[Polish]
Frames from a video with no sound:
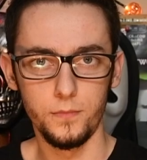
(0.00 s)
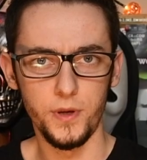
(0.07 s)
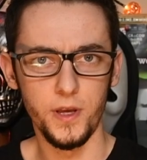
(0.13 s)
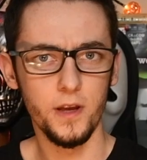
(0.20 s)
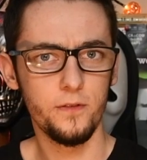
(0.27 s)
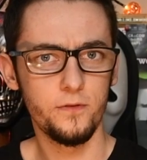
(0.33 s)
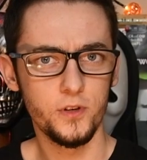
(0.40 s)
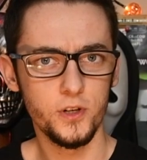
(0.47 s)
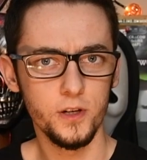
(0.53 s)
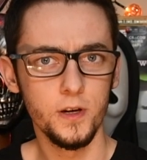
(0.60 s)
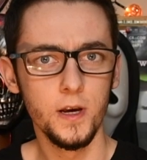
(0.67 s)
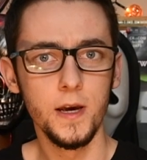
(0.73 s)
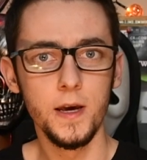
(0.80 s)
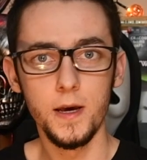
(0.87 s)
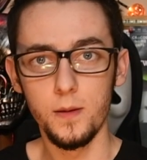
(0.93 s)
Pierwszy
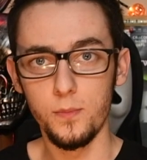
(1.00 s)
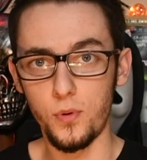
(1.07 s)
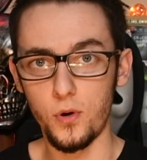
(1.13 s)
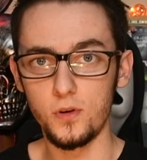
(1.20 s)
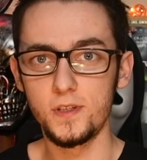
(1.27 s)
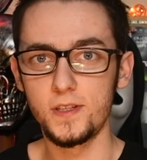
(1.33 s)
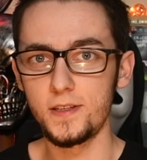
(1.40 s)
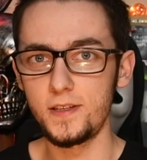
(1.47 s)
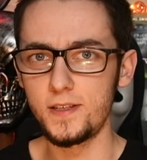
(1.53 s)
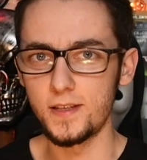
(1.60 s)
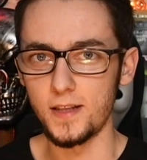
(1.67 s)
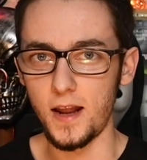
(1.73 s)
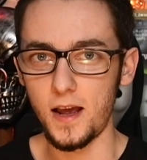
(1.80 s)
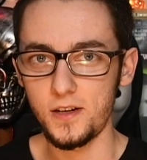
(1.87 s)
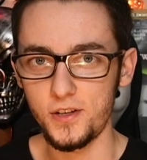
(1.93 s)
polski
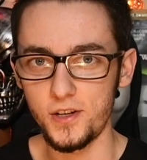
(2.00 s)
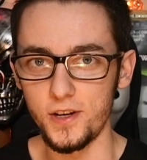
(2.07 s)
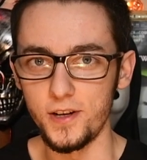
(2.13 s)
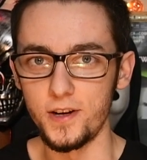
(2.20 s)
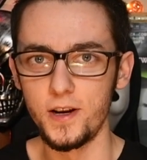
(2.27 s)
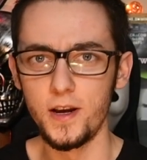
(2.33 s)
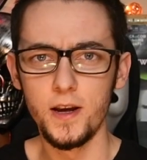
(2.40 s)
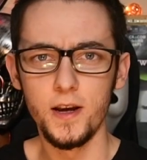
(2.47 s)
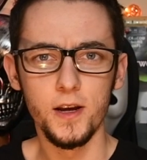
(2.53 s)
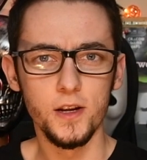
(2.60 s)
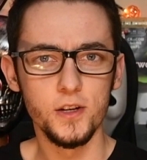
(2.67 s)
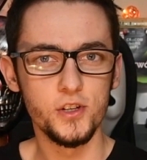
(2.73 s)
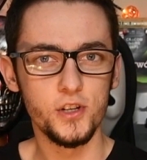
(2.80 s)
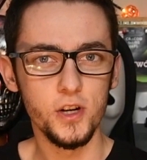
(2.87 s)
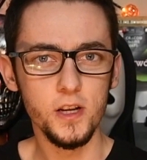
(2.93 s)
slasher,
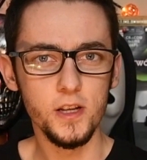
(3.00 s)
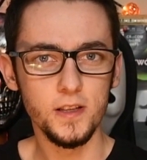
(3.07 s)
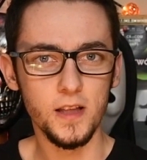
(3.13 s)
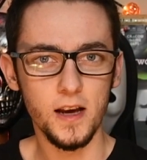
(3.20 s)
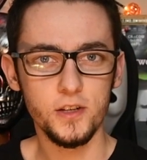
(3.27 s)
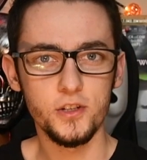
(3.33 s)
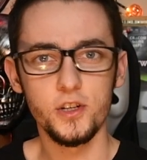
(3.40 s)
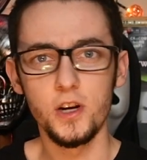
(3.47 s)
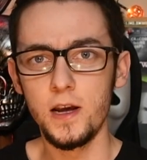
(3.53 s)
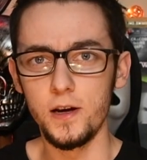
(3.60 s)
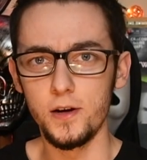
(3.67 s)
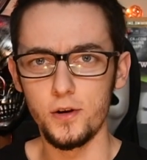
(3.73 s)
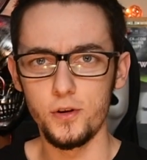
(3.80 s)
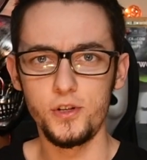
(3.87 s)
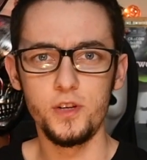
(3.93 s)
czyli nasz
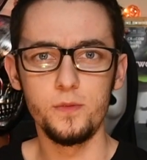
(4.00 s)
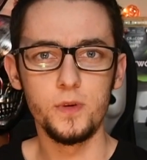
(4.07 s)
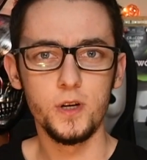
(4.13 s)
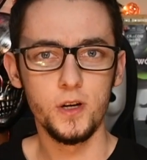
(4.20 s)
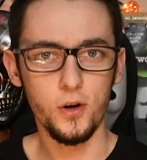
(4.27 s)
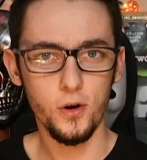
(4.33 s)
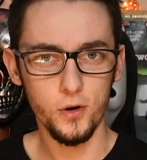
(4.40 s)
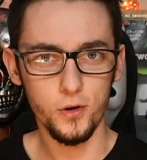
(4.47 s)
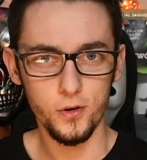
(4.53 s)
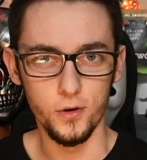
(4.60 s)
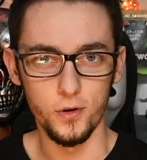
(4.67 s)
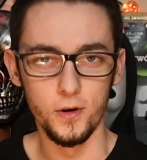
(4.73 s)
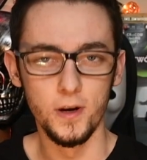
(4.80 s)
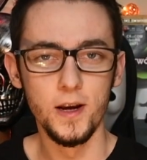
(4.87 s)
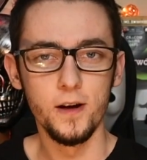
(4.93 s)
rodzimy
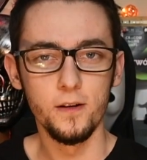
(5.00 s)
horror.